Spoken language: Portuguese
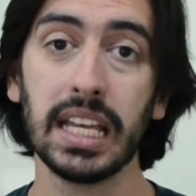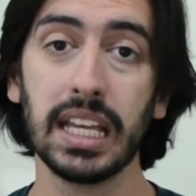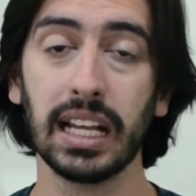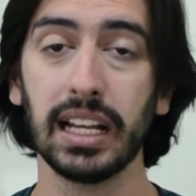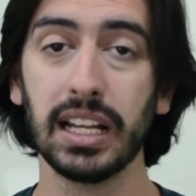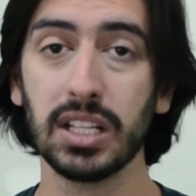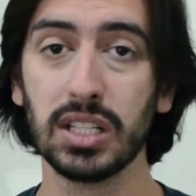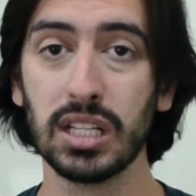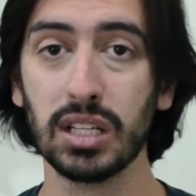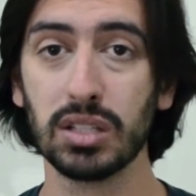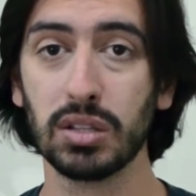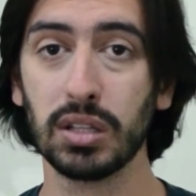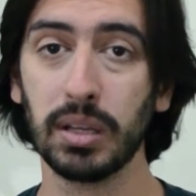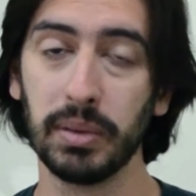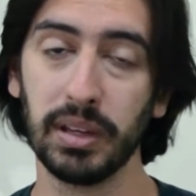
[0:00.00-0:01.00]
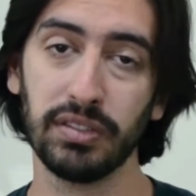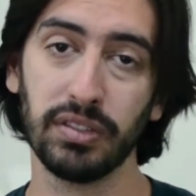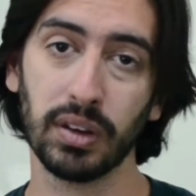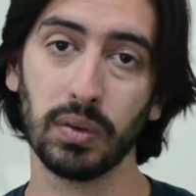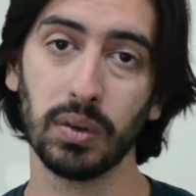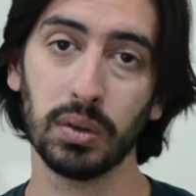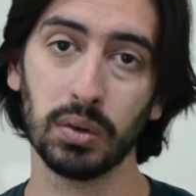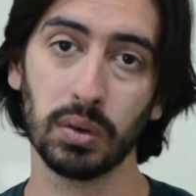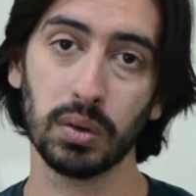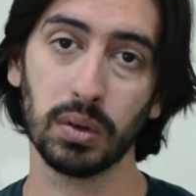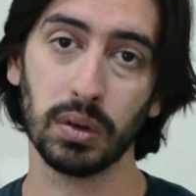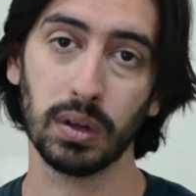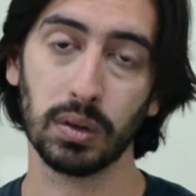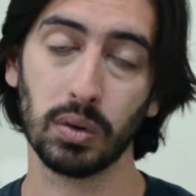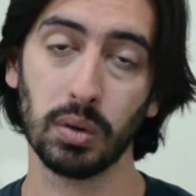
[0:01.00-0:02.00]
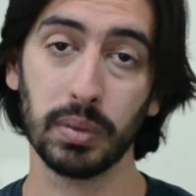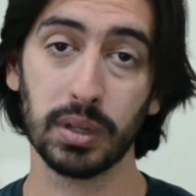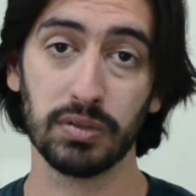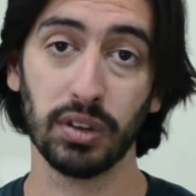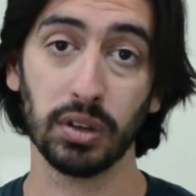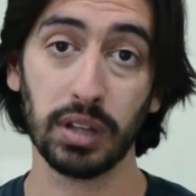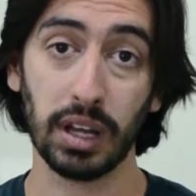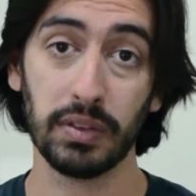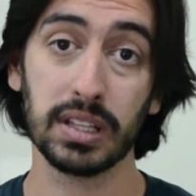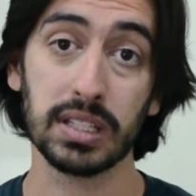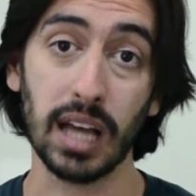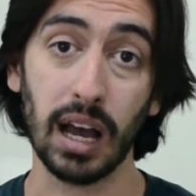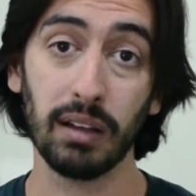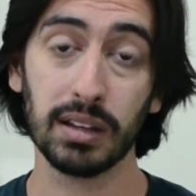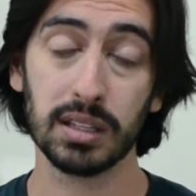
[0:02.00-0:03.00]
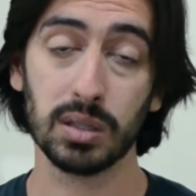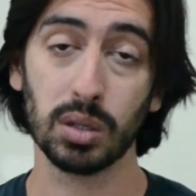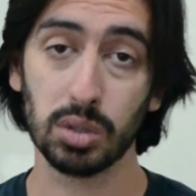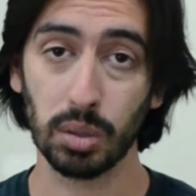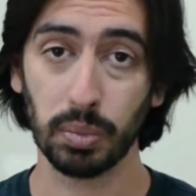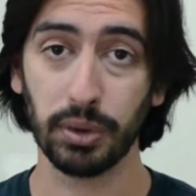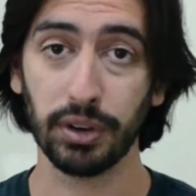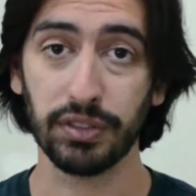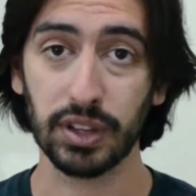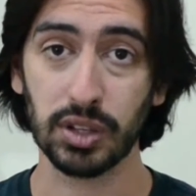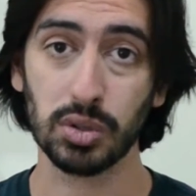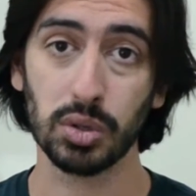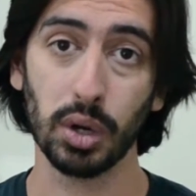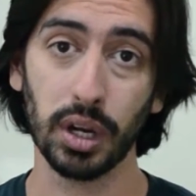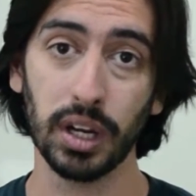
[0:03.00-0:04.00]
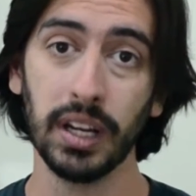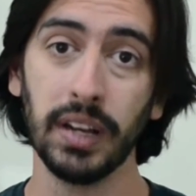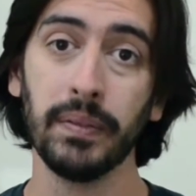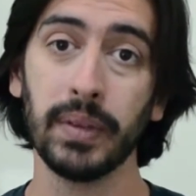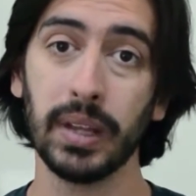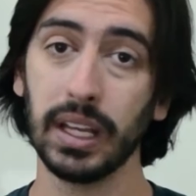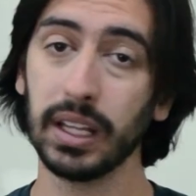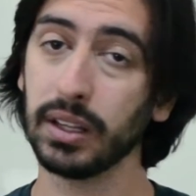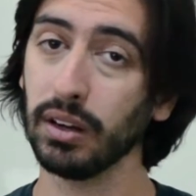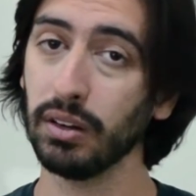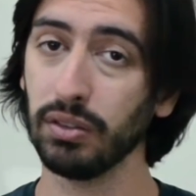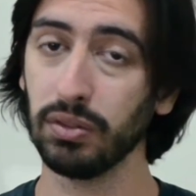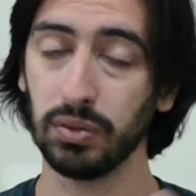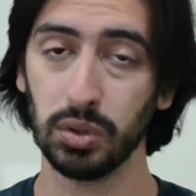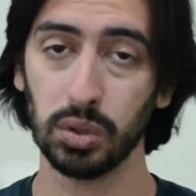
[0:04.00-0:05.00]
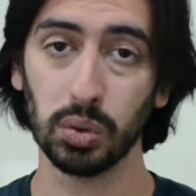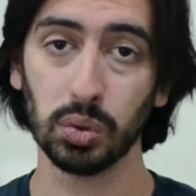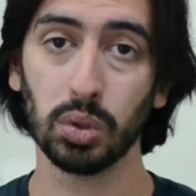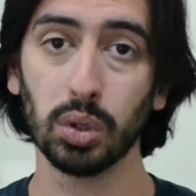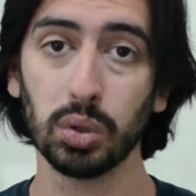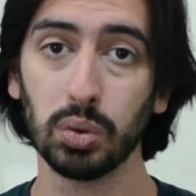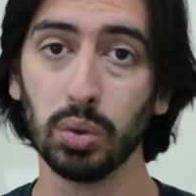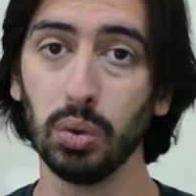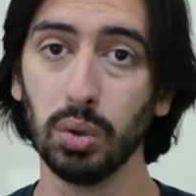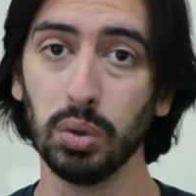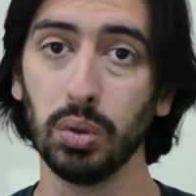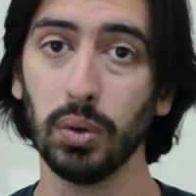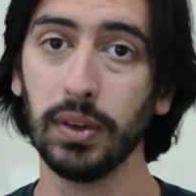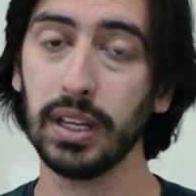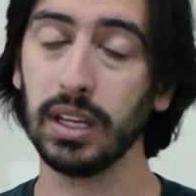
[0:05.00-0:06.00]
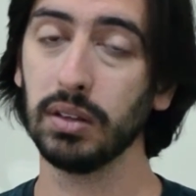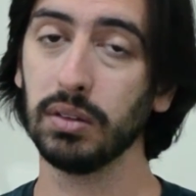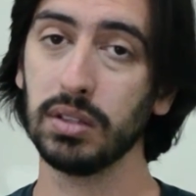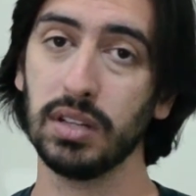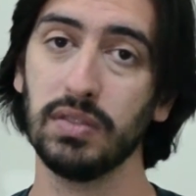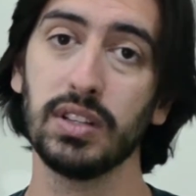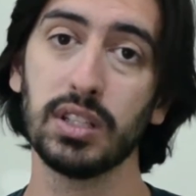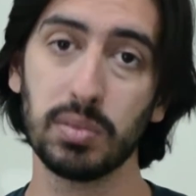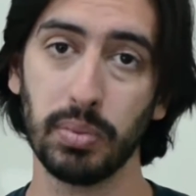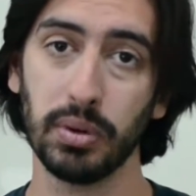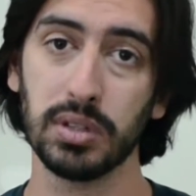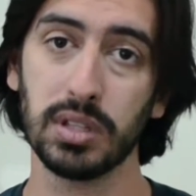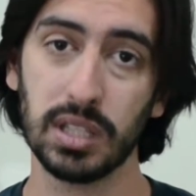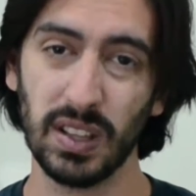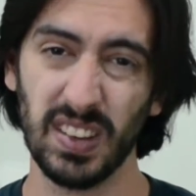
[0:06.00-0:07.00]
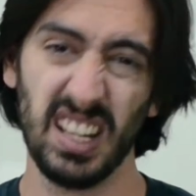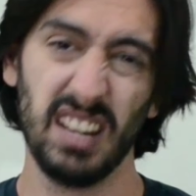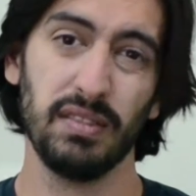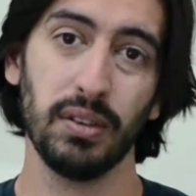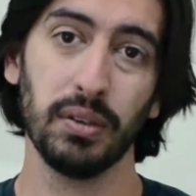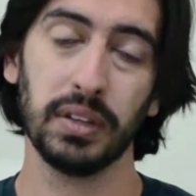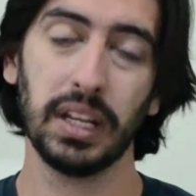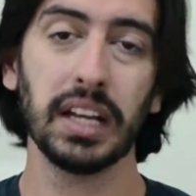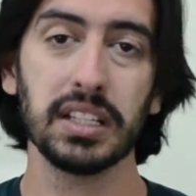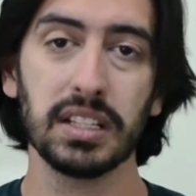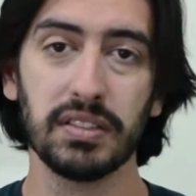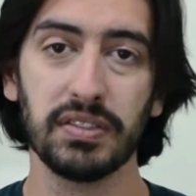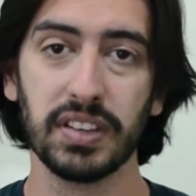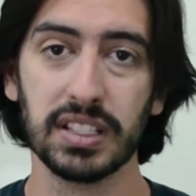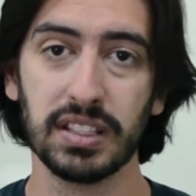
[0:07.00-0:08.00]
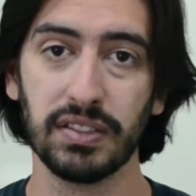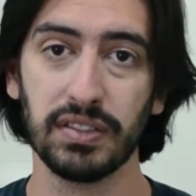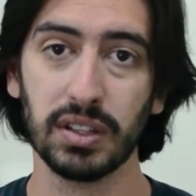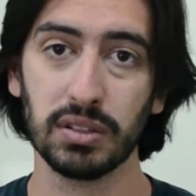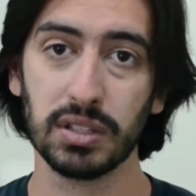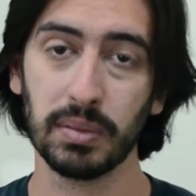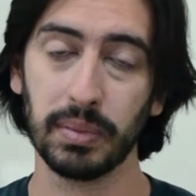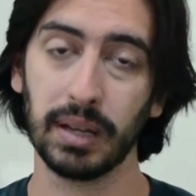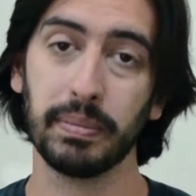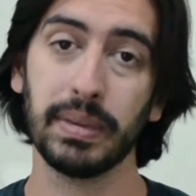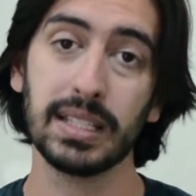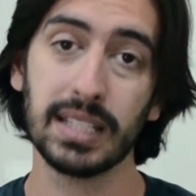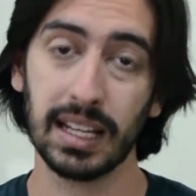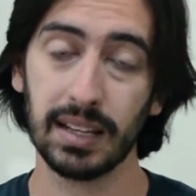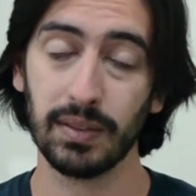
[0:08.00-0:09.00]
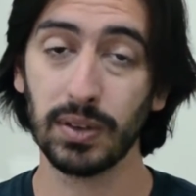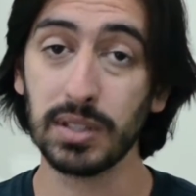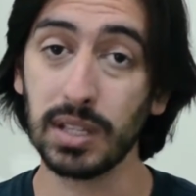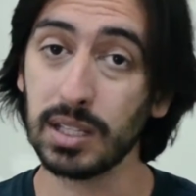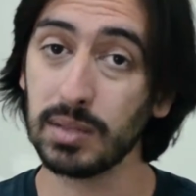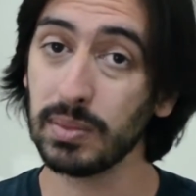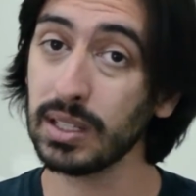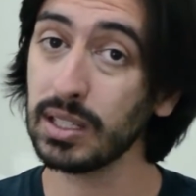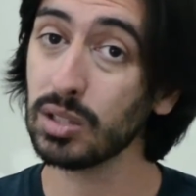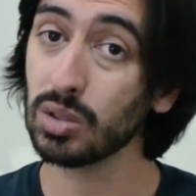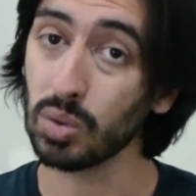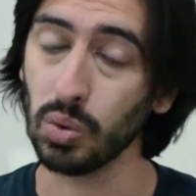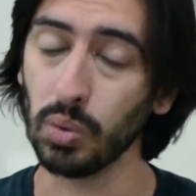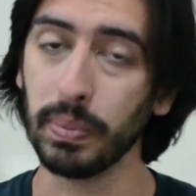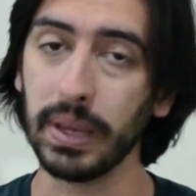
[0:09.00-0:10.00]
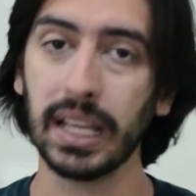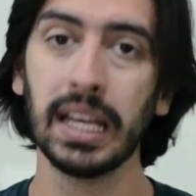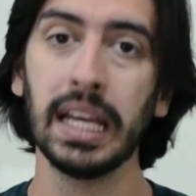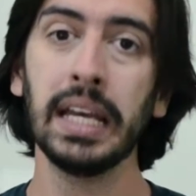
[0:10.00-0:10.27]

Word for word: E além disso, também foi quando voltaram as aulas, eu sou professor, então juntou tudo, eu não tive disposição e nem vontade de fazer vídeo semana passada, vocês me desculpem.